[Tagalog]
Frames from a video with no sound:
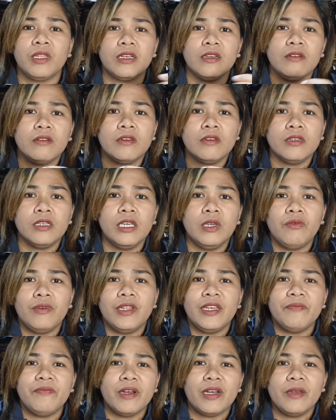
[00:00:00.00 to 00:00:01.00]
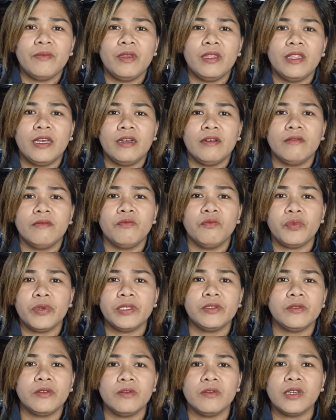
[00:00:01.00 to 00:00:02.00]
naghiwalay pa kami ng
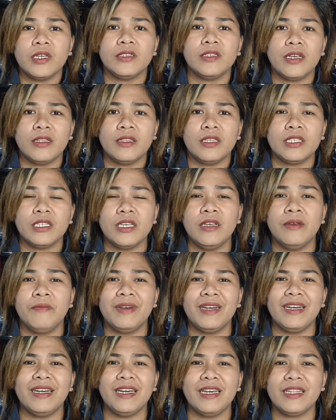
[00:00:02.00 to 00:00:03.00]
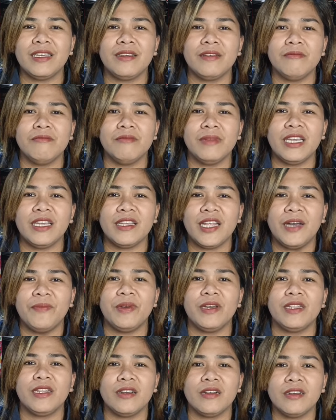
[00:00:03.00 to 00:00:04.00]
pwesto, ganyan, is maaaring
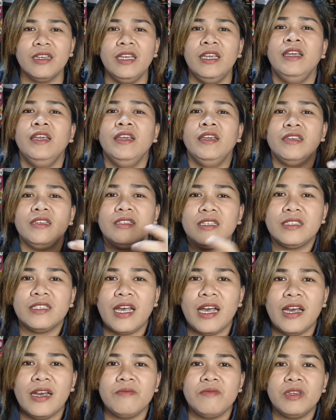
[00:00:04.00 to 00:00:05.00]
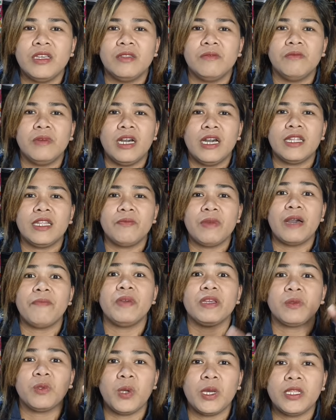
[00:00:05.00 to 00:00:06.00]
mahirapan ng isa sa amin, maaaring
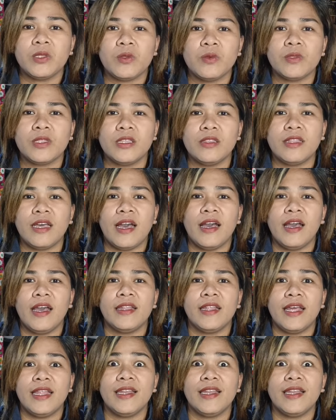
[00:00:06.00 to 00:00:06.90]
maapektuhan itong tindahan.